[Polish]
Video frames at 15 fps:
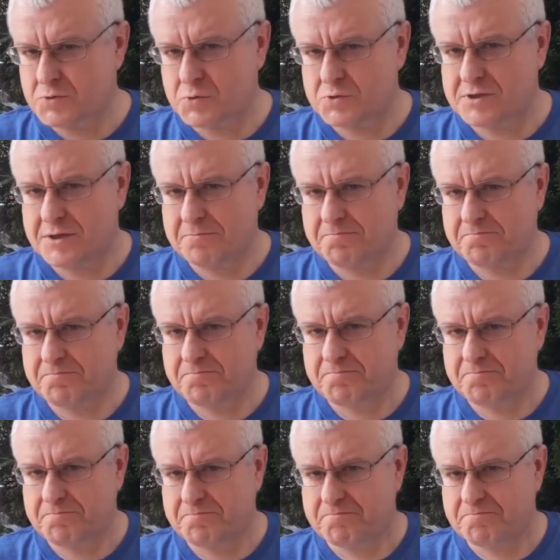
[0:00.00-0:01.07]
z Jezusem.
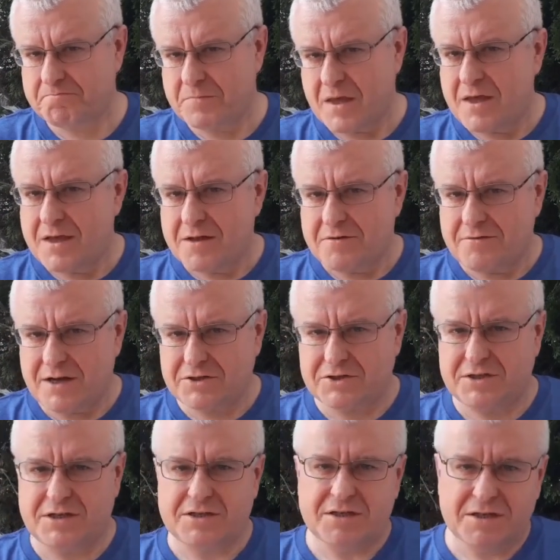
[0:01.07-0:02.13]

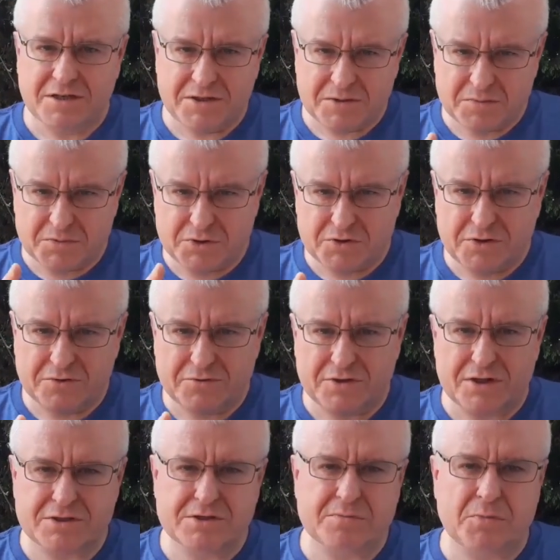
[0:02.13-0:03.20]
Ważne, byś
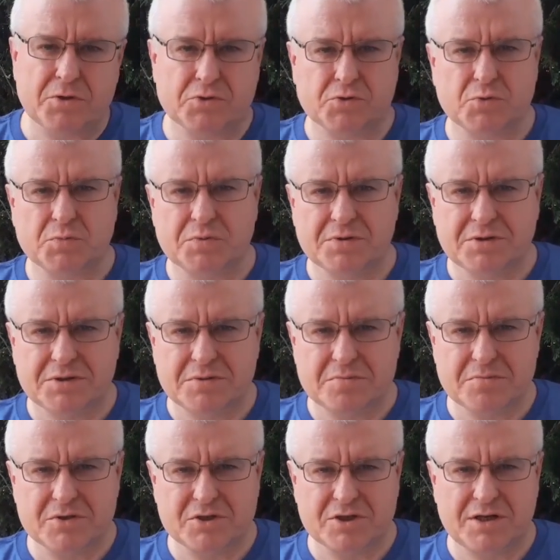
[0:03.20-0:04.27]
w ten sposób
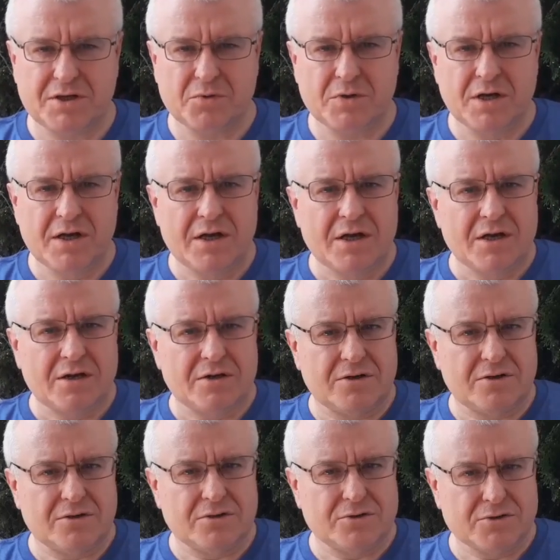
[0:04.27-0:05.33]
myślał
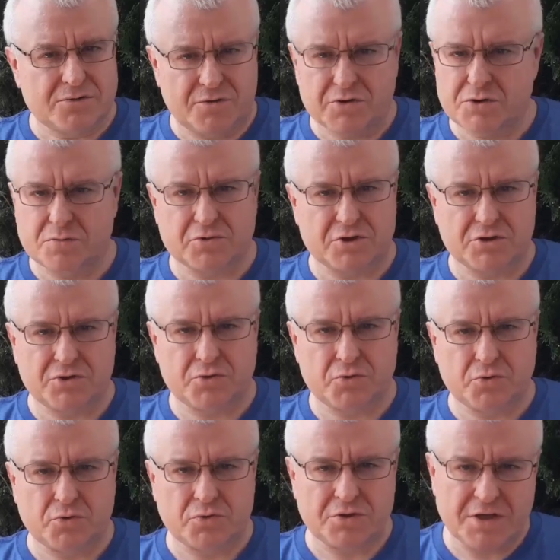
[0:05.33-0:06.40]
o swoim
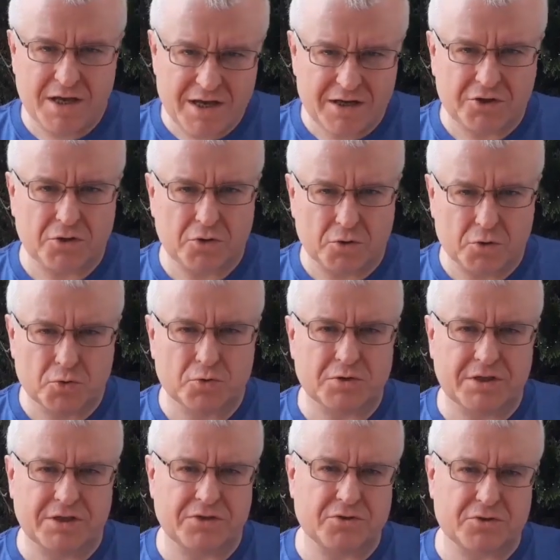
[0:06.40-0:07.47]
życiu. Nie jako o
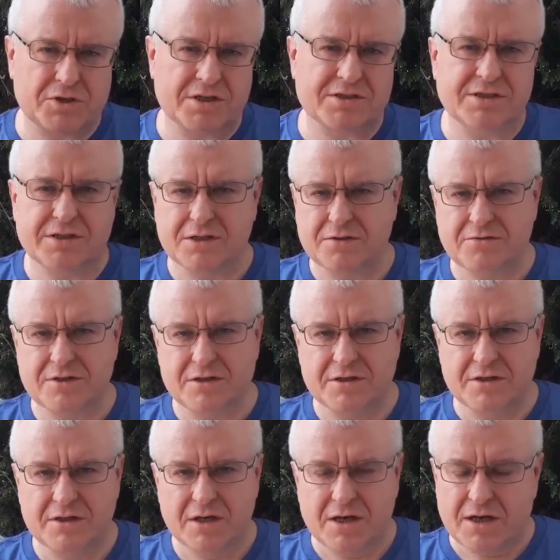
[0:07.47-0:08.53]
krótkiej, doczesnej
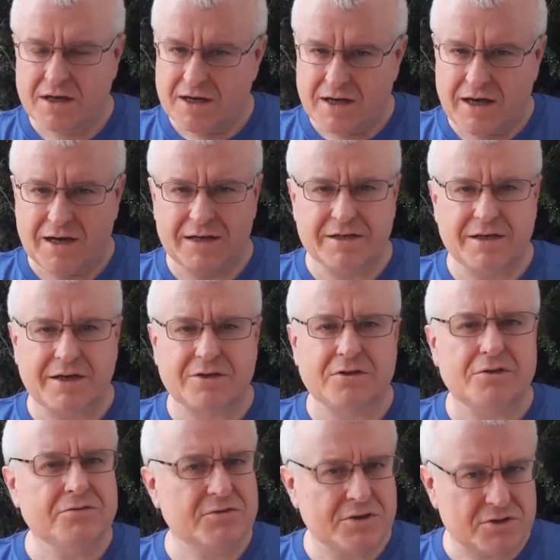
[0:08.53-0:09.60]
chwili, ale
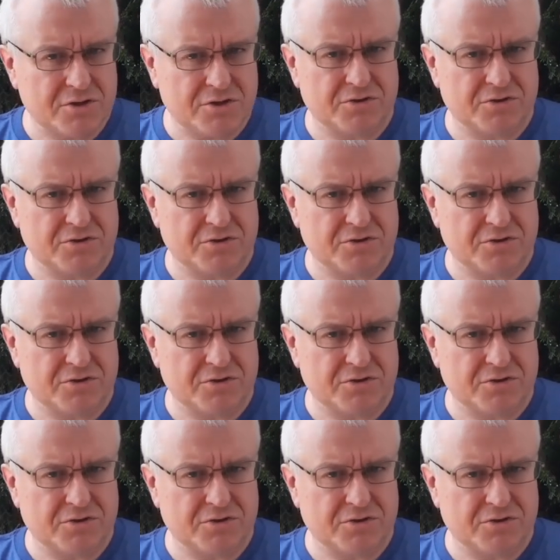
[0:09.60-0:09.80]
jako o